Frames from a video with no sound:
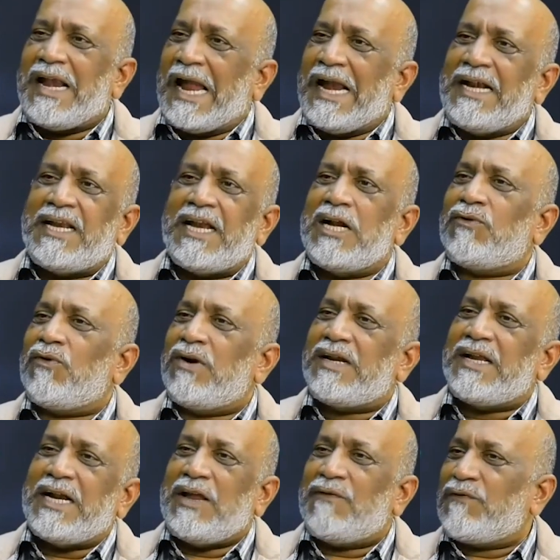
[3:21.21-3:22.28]
నైన్టీన్
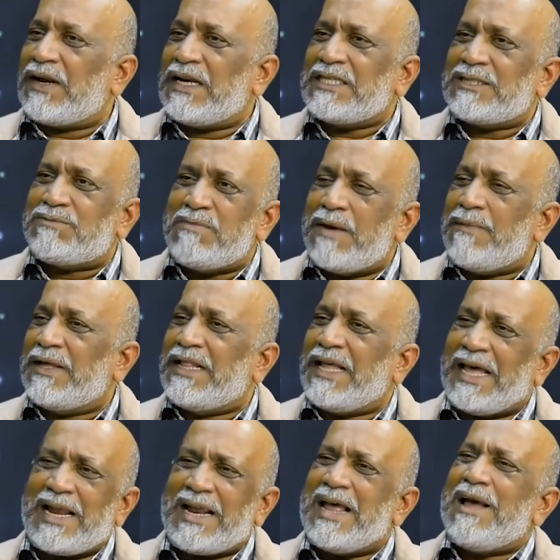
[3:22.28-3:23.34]
ట్వంటీ డిఫరెన్స్ మే బీ
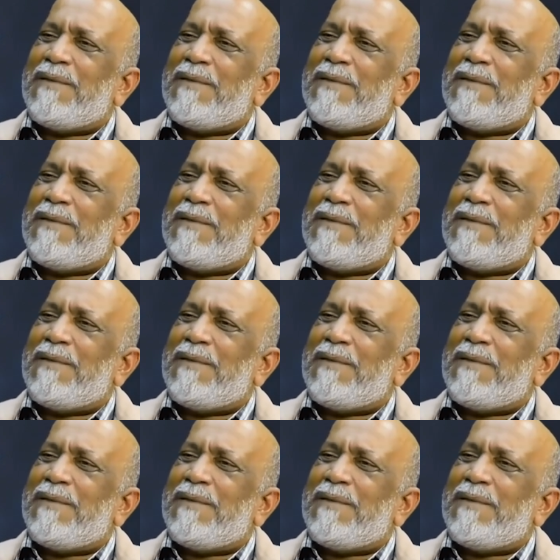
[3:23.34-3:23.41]
దేర్